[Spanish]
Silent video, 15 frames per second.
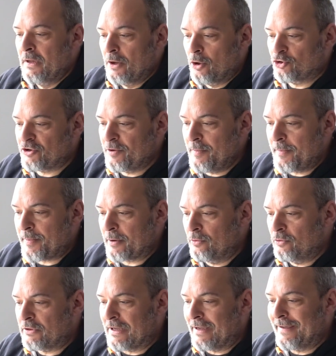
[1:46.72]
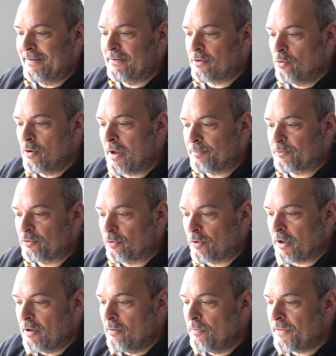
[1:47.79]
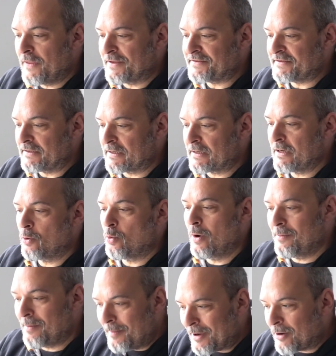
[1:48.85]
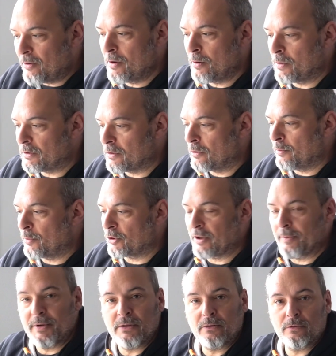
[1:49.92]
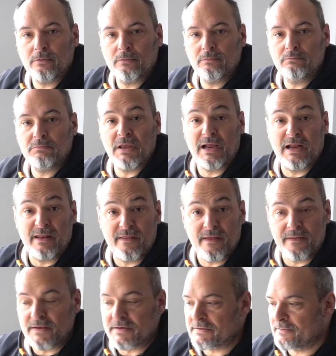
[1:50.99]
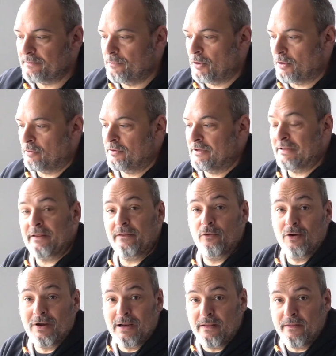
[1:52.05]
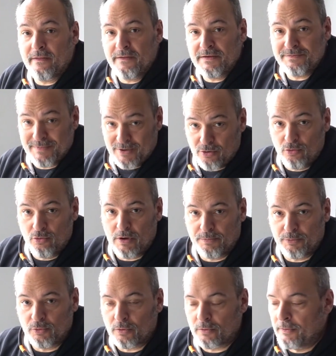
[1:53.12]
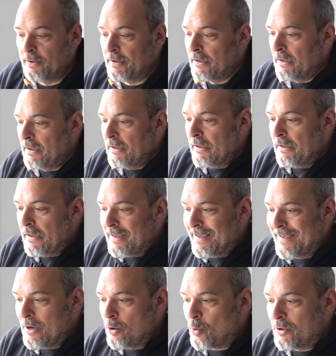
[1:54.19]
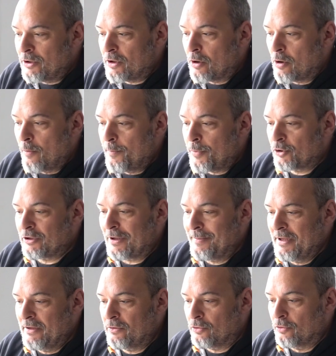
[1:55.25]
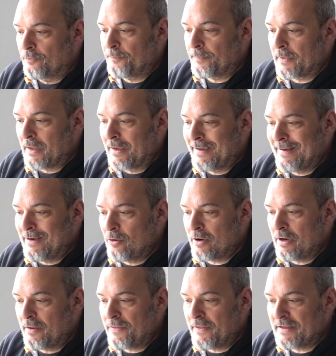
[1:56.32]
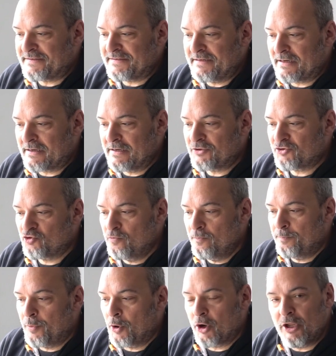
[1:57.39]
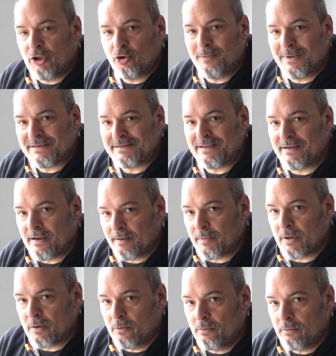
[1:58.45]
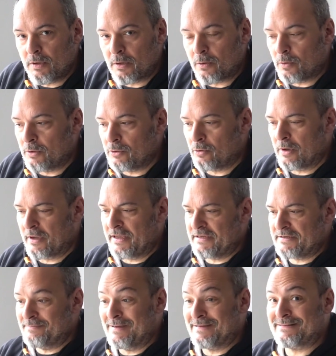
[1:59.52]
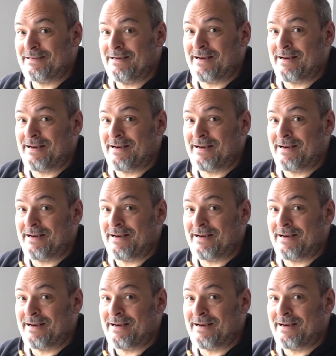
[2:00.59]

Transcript: José me pregunta, entre un Captur y un CHR, ¿cuál va mejor en cuanto a comportamiento? Calidades. Bueno, ya te digo, en calidades mejor un Captur. En cuanto a comportamiento, creo que el CHR es un poquito más dinámico en cuanto a que es más